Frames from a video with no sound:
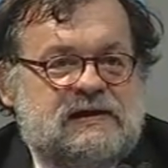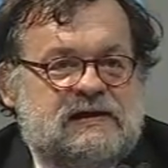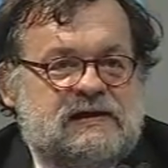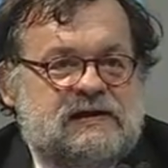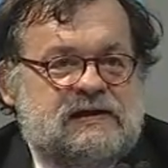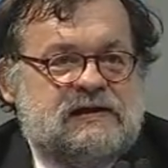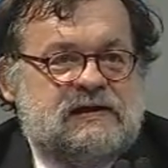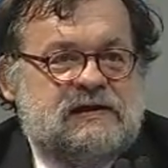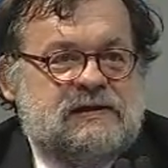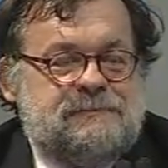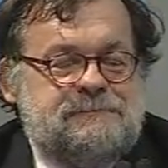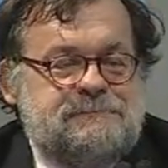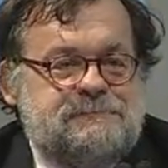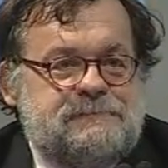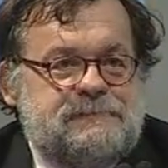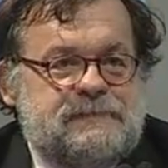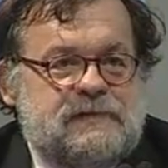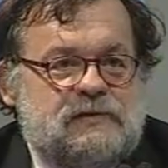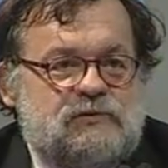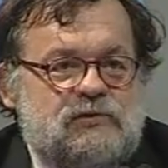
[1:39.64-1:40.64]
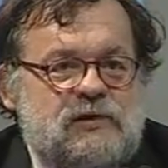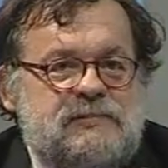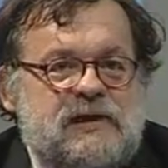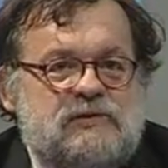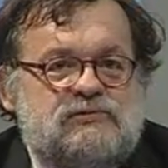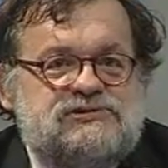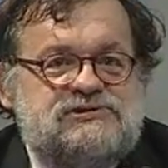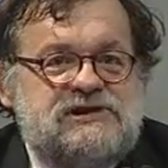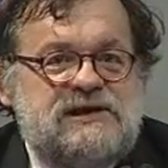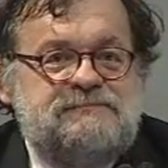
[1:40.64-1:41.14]
eh, noi
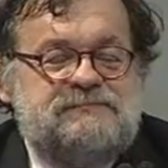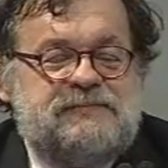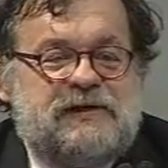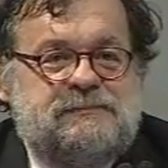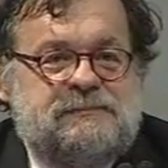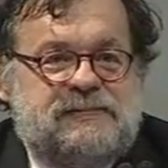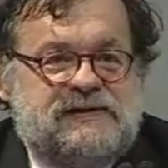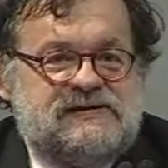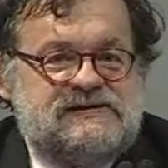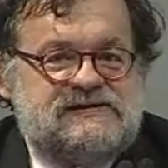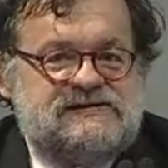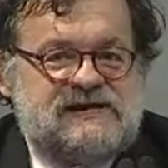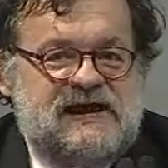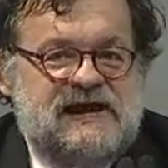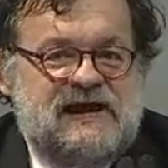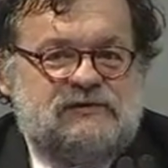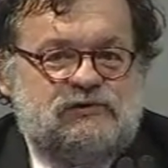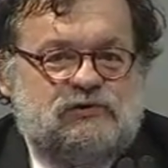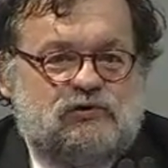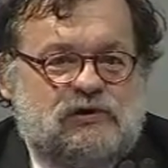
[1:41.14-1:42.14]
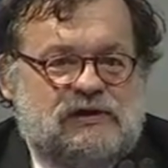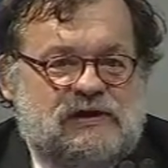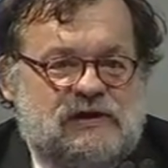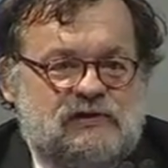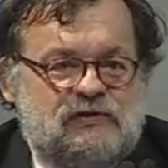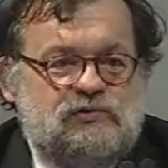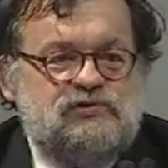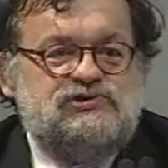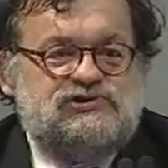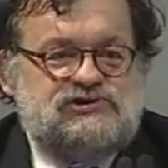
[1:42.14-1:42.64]
abbiamo sempre pensato che
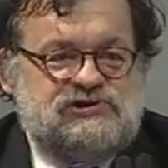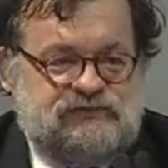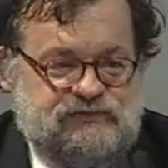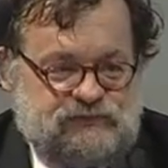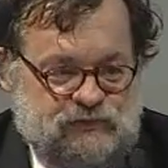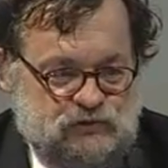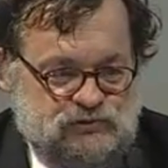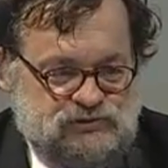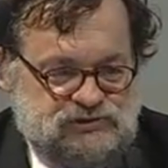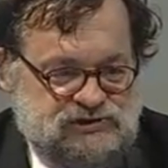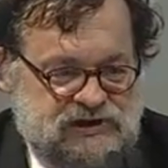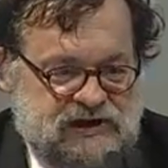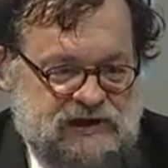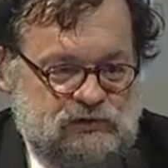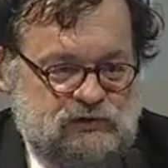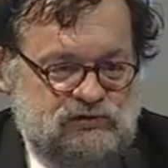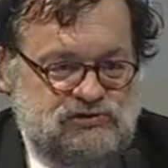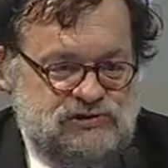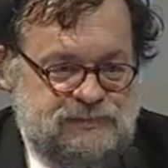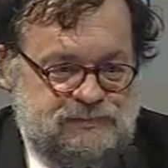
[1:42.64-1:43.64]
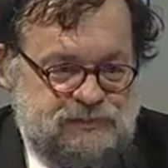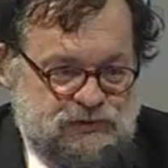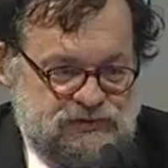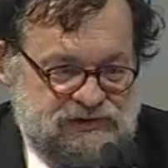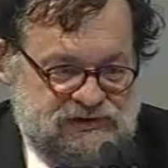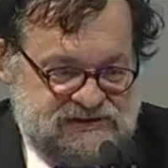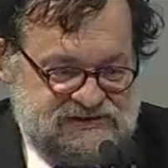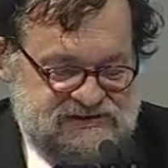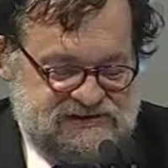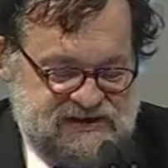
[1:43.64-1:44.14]
non ci fosse, che non ci
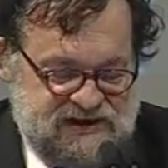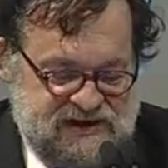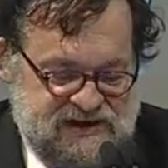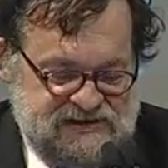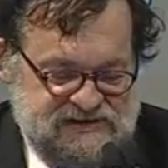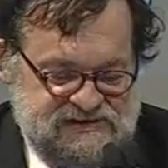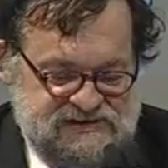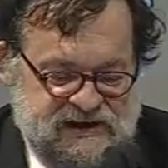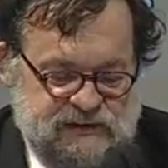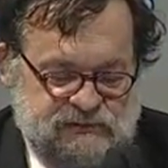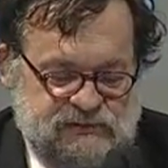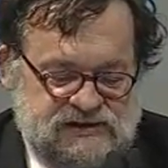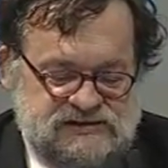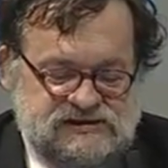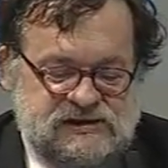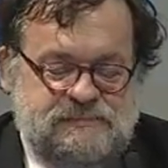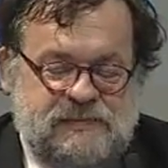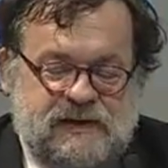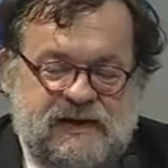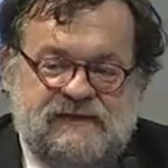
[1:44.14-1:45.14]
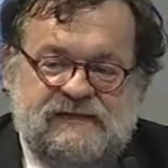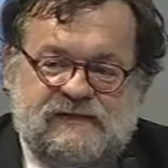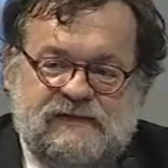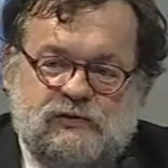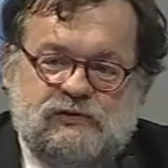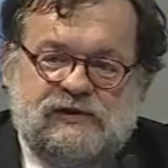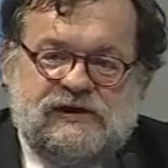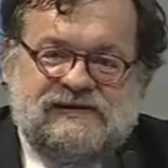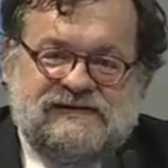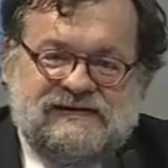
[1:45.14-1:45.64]
potesse essere una
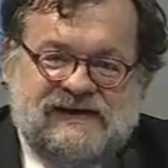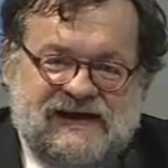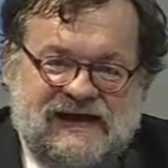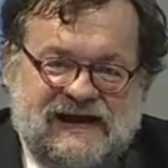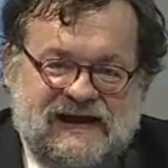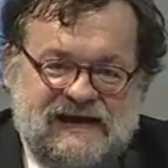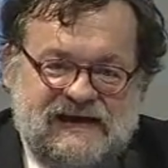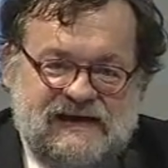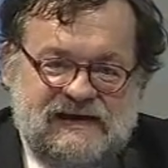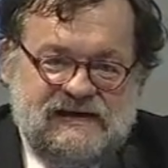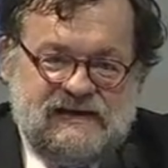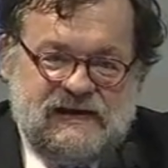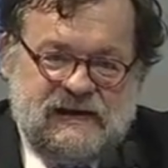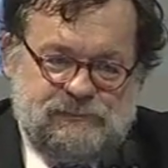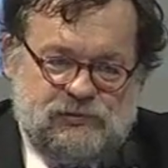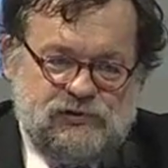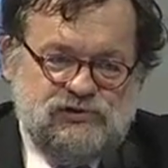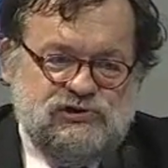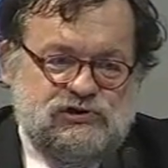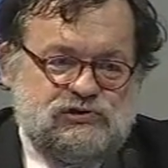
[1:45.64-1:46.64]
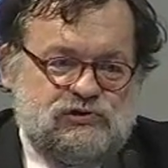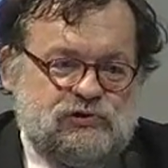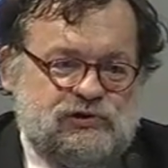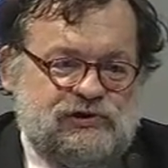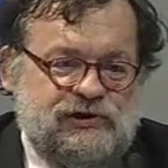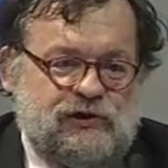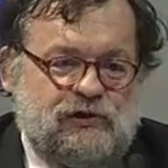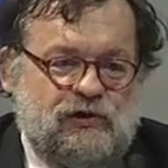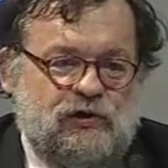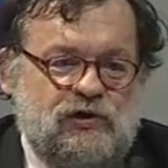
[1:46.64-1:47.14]
separazione tra, e poi ci
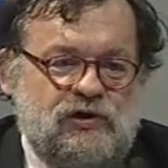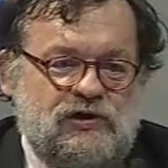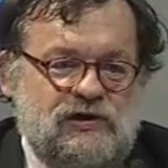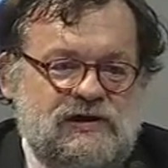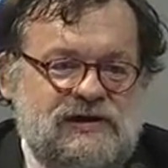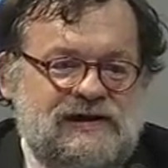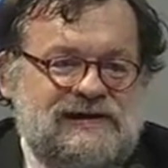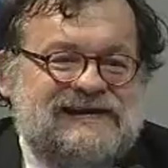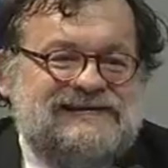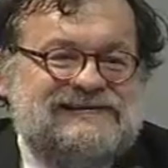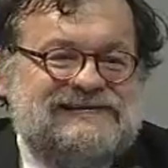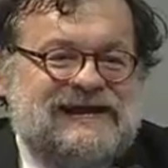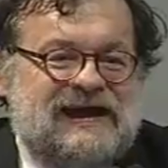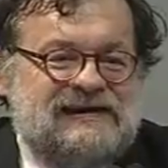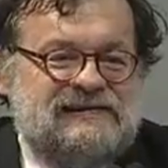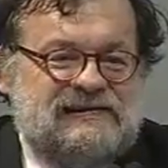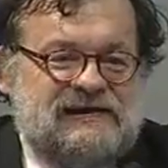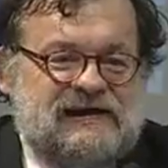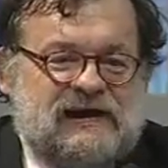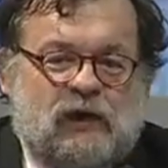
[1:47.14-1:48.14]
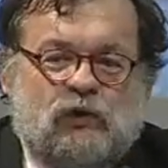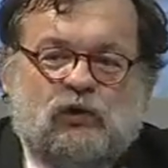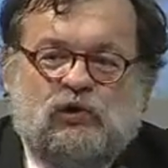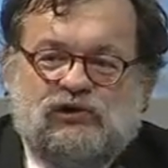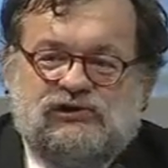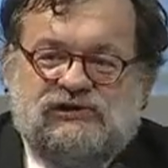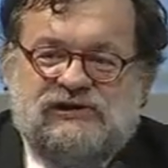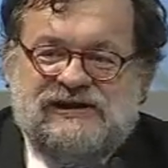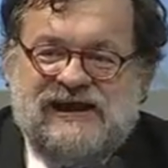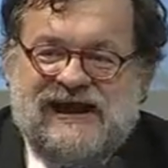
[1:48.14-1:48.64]
tornerò, la didattica
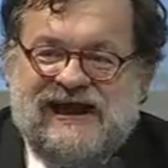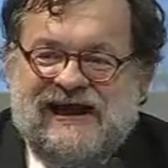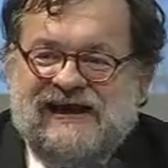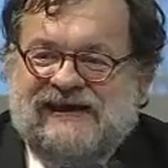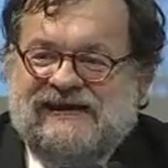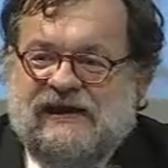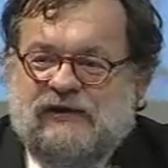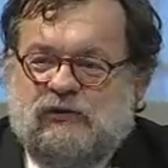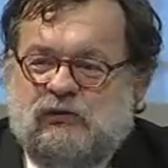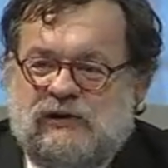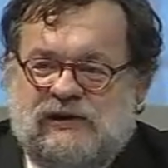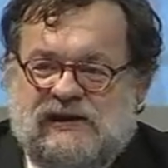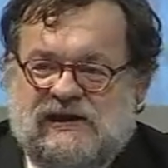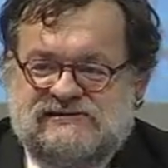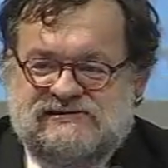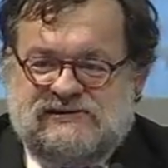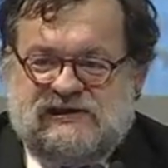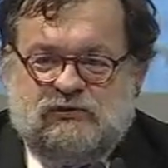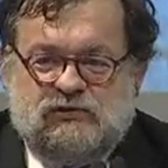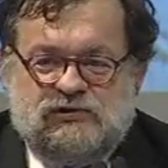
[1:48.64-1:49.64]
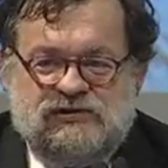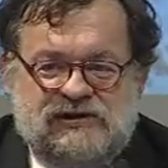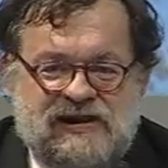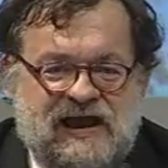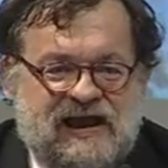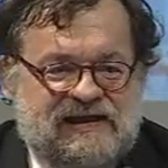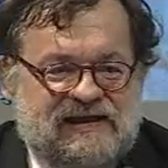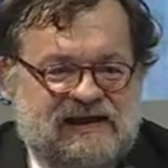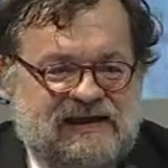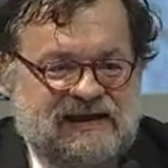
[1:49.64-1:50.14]
ordinaria e quella
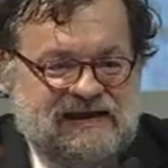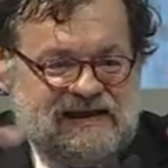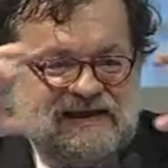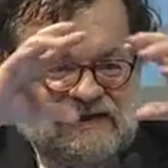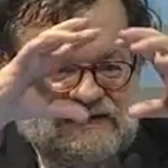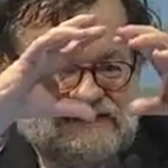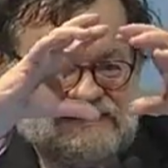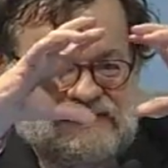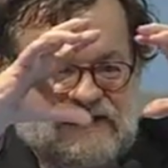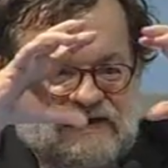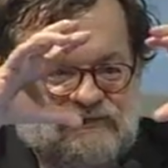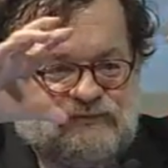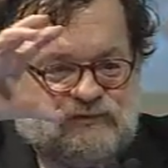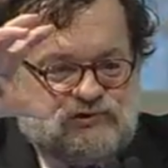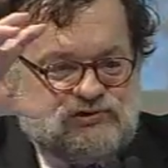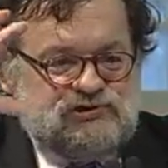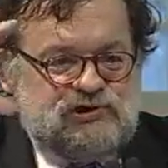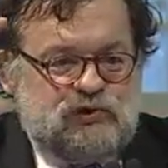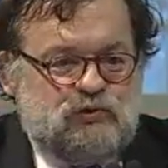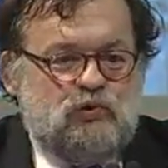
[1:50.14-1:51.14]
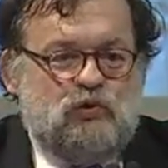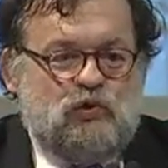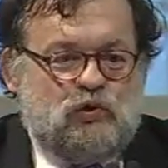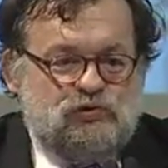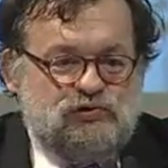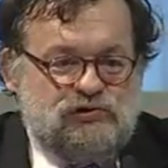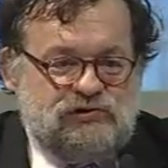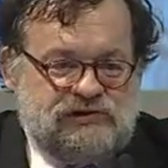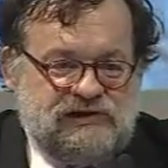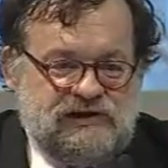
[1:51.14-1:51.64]
straordinaria, che in realtà fosse un
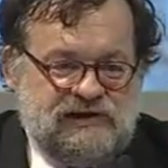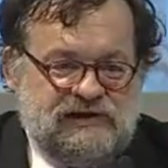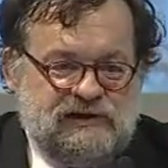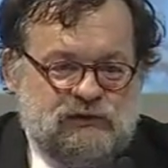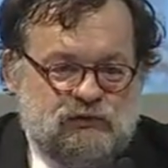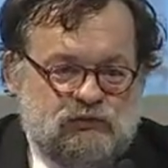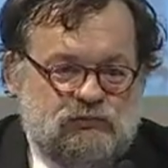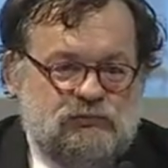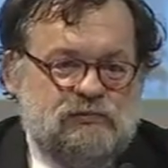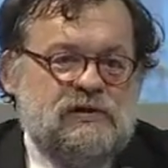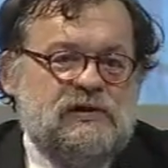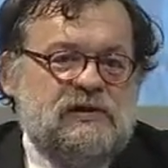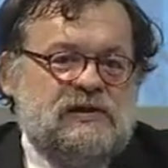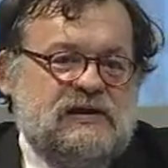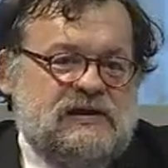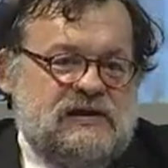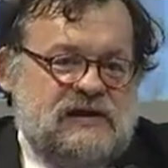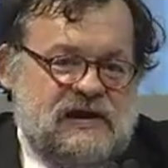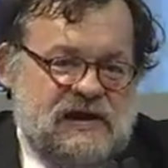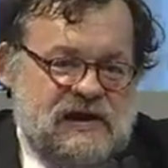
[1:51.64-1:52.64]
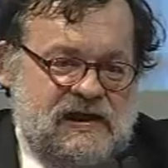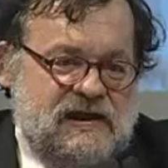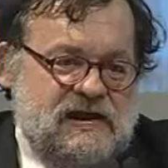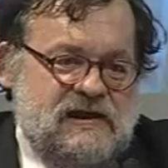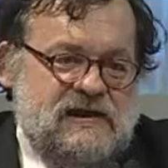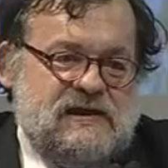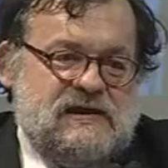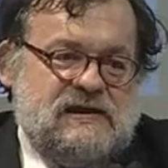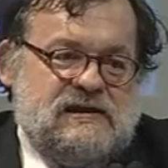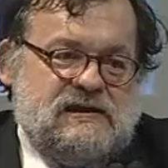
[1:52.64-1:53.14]
continuum che